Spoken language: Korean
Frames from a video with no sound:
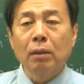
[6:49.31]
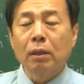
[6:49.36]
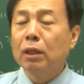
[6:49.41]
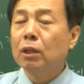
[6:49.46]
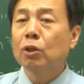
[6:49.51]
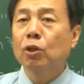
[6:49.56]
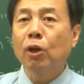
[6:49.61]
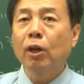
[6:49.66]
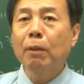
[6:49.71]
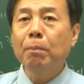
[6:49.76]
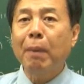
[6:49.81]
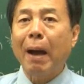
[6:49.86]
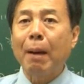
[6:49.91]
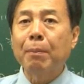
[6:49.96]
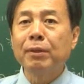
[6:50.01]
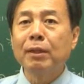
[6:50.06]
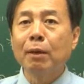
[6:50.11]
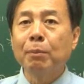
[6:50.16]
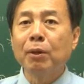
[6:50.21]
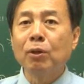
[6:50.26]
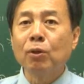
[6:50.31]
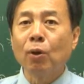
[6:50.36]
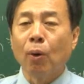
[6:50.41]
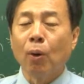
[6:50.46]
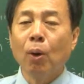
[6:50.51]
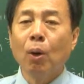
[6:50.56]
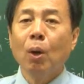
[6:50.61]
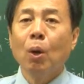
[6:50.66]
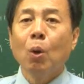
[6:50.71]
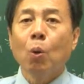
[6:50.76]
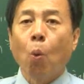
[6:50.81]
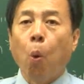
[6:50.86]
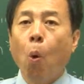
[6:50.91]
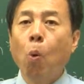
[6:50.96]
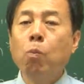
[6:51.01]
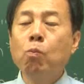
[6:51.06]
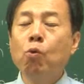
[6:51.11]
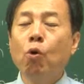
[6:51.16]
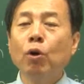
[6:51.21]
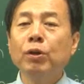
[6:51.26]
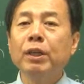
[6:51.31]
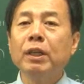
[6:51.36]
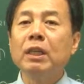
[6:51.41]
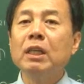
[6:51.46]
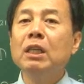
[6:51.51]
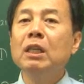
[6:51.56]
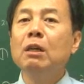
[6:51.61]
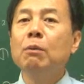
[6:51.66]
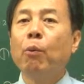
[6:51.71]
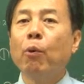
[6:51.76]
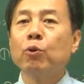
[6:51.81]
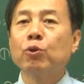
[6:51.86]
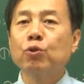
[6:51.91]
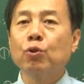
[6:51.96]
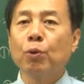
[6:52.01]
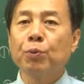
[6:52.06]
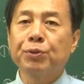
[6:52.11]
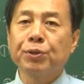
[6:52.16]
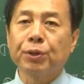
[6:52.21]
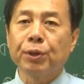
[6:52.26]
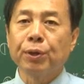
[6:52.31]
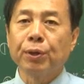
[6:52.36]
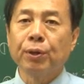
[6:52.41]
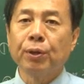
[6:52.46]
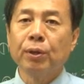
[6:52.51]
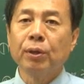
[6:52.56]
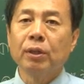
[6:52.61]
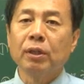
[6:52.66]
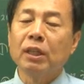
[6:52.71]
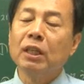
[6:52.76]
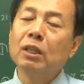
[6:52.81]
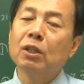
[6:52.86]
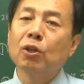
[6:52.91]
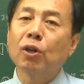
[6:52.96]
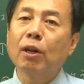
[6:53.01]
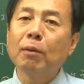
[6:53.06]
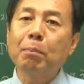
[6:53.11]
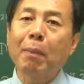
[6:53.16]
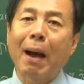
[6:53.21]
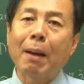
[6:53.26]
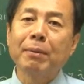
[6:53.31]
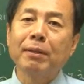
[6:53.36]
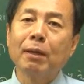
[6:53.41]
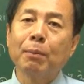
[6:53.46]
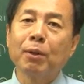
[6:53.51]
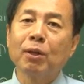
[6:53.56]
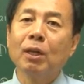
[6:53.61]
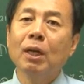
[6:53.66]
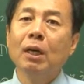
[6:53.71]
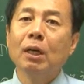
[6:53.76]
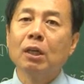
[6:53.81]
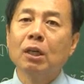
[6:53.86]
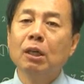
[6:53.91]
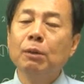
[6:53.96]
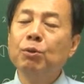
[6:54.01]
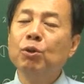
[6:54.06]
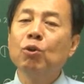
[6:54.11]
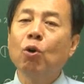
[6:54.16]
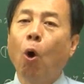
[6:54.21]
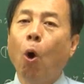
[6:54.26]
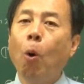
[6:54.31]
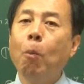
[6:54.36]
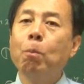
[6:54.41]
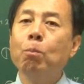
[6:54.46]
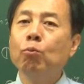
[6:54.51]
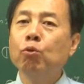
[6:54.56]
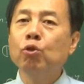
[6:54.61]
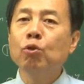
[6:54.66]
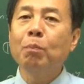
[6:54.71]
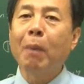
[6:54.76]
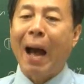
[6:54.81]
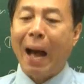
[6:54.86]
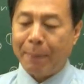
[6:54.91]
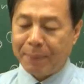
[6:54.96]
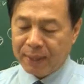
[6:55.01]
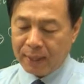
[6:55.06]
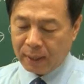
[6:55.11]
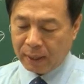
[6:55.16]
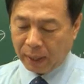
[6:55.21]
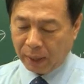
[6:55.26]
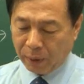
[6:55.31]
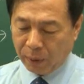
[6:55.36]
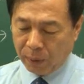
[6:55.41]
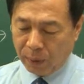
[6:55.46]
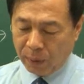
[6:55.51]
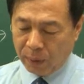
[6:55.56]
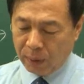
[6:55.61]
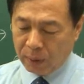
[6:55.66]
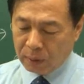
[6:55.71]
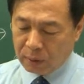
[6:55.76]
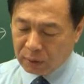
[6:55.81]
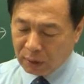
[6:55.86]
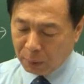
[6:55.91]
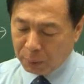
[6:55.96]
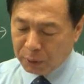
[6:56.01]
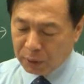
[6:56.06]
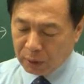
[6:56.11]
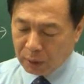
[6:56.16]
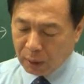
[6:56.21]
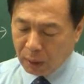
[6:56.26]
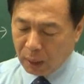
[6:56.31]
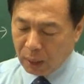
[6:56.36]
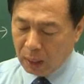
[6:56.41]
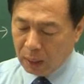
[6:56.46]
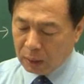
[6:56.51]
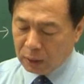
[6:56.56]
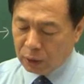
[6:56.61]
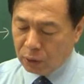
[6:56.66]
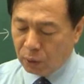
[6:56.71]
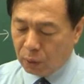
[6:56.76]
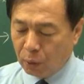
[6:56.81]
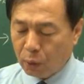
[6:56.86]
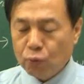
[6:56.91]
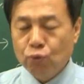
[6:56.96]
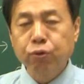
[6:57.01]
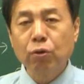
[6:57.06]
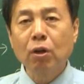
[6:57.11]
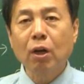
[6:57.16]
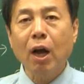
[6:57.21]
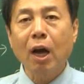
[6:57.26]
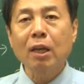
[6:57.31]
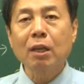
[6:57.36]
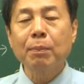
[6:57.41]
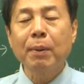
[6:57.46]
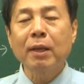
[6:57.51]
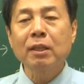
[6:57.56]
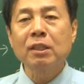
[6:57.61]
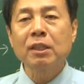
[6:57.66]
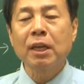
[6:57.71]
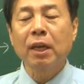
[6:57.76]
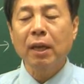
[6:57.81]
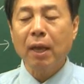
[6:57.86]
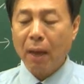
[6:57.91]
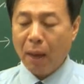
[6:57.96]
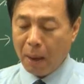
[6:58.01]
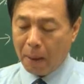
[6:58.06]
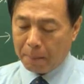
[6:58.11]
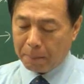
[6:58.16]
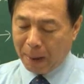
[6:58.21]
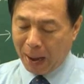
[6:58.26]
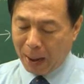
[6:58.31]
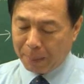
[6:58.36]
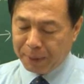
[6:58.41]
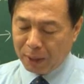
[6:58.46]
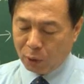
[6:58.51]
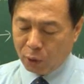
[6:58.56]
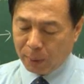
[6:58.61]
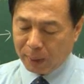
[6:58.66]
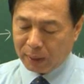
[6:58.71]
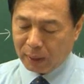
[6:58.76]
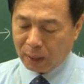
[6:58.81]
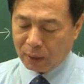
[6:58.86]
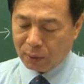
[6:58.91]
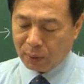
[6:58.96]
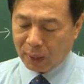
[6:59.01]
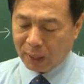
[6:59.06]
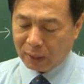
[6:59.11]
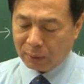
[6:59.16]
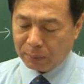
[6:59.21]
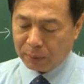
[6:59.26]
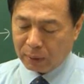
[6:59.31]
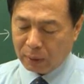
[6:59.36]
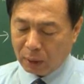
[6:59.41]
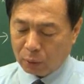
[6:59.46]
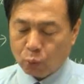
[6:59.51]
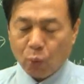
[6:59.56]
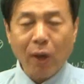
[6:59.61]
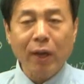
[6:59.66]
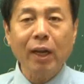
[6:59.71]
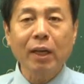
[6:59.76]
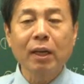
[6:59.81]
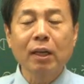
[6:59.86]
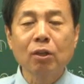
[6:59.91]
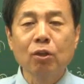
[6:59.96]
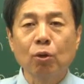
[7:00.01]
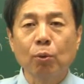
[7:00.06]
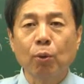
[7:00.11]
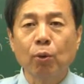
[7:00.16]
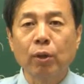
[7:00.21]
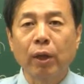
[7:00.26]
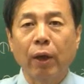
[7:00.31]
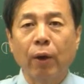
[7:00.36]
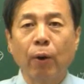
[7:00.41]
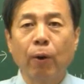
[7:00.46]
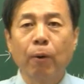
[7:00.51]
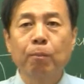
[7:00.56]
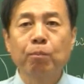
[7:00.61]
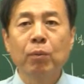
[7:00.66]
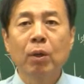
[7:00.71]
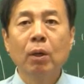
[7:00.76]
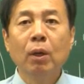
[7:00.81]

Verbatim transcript: 인터넷 마비되면요. 공무원이 일을 볼 수 없어요. 인터넷 마비되면 금융 업무도 마비가 돼요. 그러다 보니까 이런 거를 국가 기반 체계 마비라고 봤다는 거 아닙니까? 또 하나 얘기를 들어볼게요.